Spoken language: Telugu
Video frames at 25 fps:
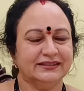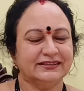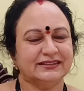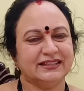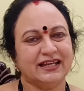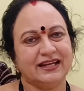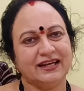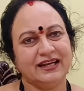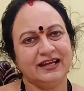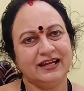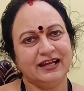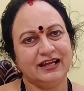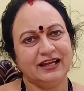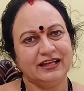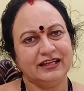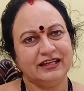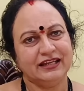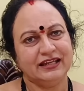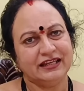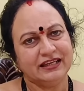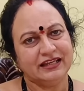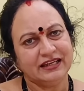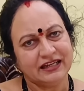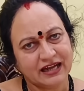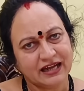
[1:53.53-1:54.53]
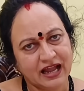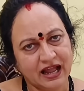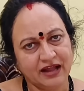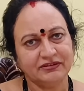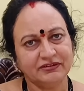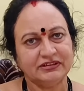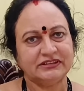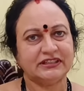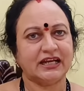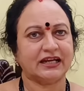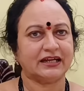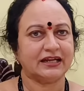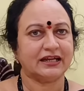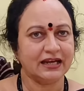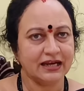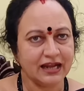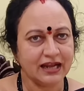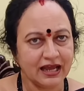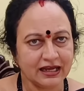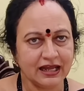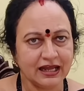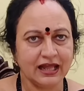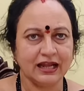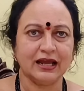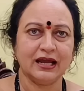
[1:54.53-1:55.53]
సరే ఇంకా అవి
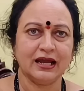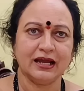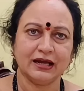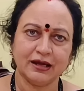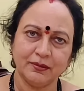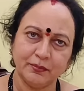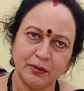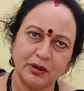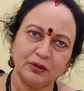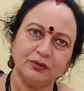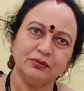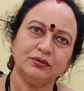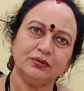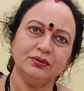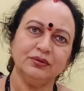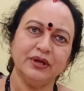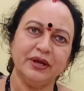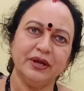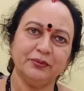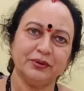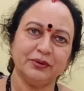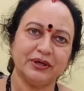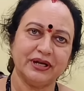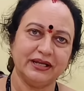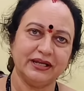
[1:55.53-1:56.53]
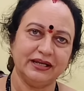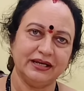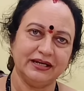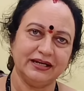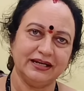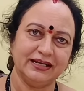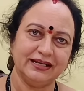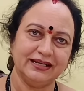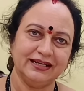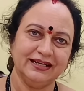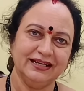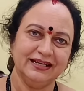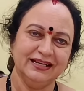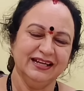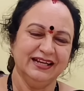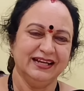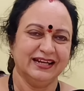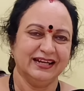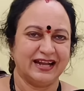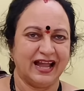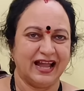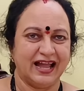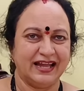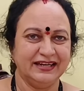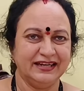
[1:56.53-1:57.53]
చెక్కలాగా అలాగ మన్నుతూనే ఉన్నాయండి
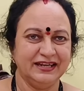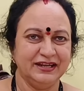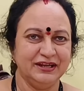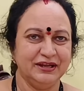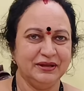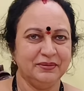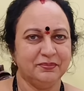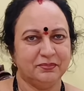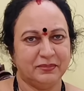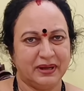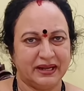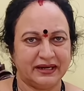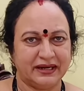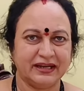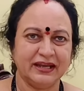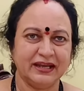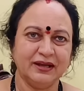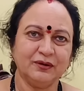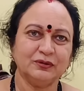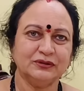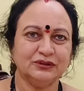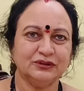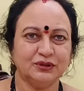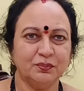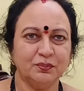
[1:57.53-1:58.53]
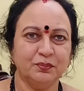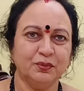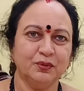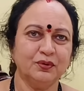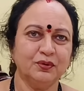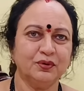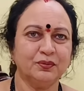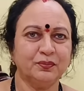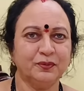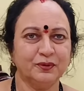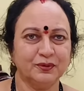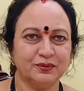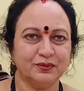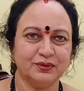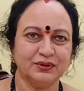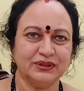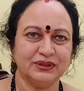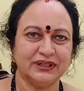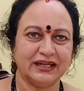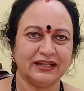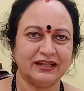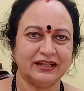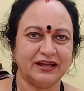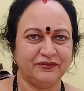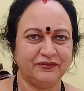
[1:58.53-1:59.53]
కానీ మనకే కొంచెం బోర్
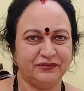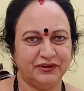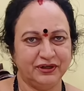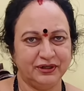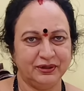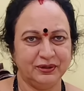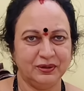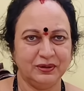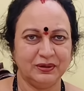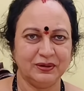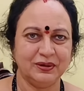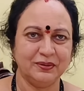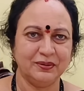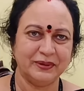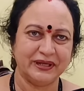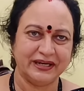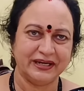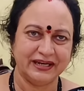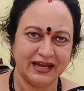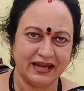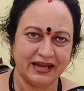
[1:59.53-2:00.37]
పుడుతుంది కదా వీడియోల్లో మరి